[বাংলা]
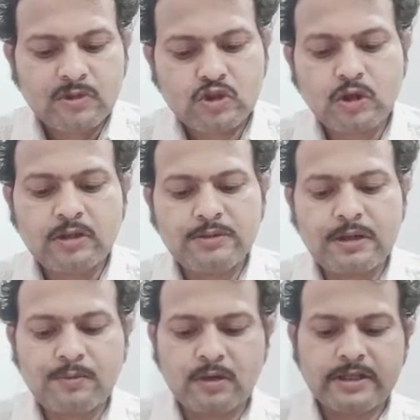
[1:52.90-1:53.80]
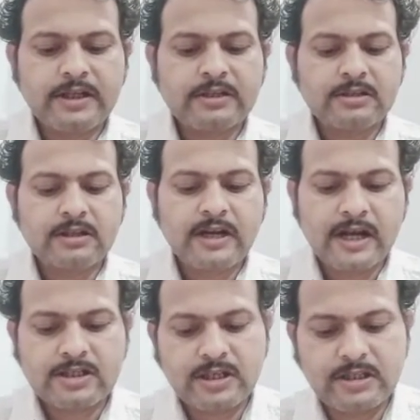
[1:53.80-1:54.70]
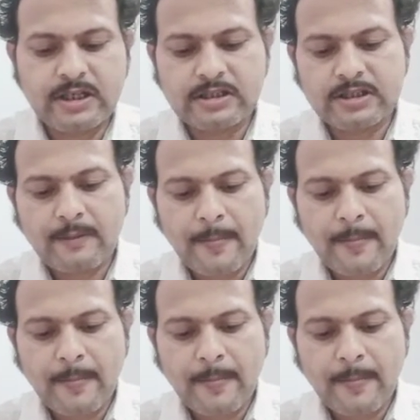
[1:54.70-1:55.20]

চলো এবার পড়া যাক টেক্সটটা কি আছে